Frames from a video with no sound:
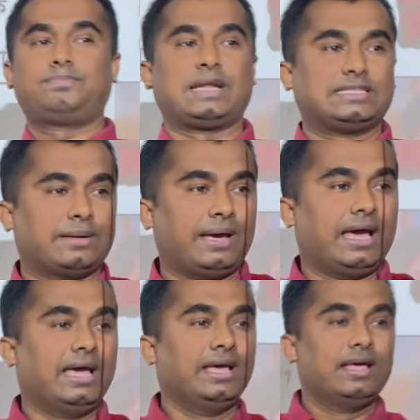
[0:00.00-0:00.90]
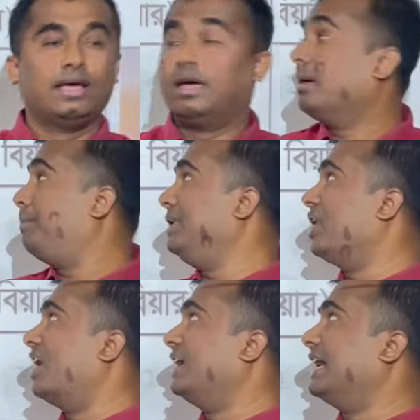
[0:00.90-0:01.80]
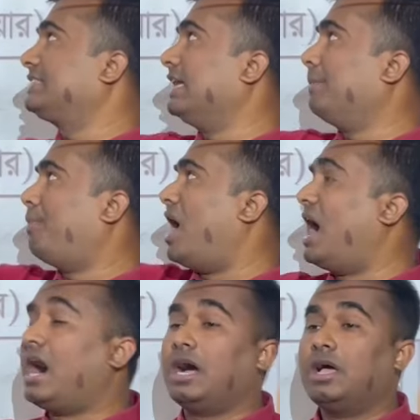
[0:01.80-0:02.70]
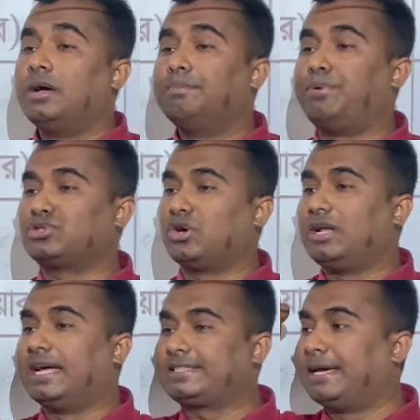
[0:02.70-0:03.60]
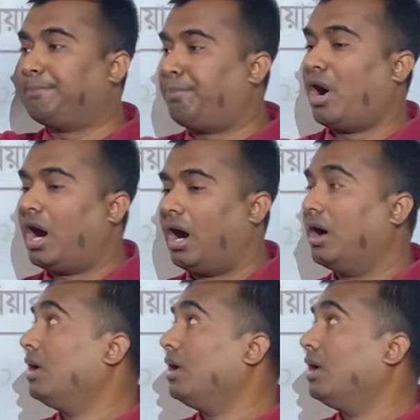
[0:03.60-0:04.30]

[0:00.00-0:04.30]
পারা যাবে বিয়ং লিখতে ব বোতল লিখতে ব